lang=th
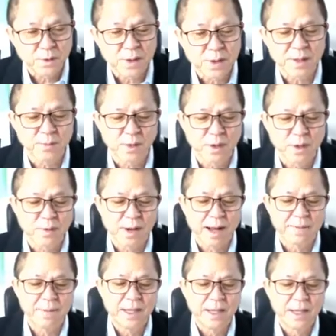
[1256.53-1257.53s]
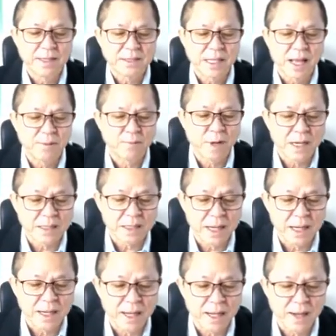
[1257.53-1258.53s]
ไม่รอดหรอกครับใน
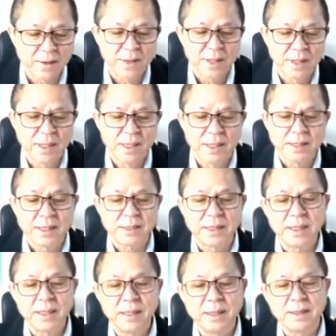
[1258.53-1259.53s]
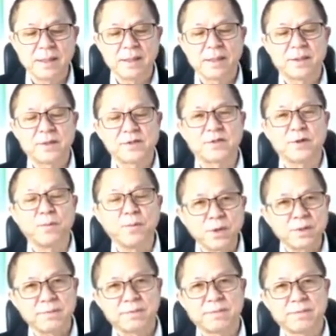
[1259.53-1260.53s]
ศรีลังกาเขายอมรับแล้ว
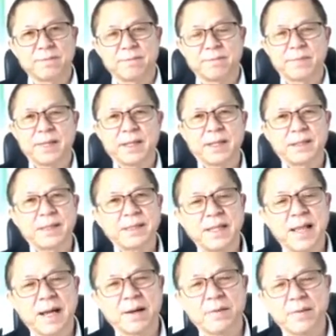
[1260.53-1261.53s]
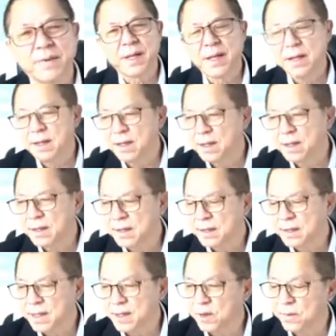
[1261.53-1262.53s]
นะเขาเป็นประเทศที่เศรษฐจพังพิ
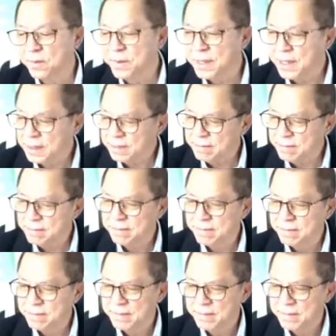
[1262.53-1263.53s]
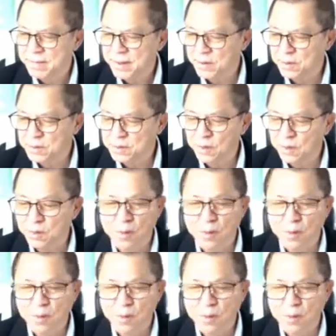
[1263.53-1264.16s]
นาศแล้วครับสรุปสั้นๆอย่างเงี้ย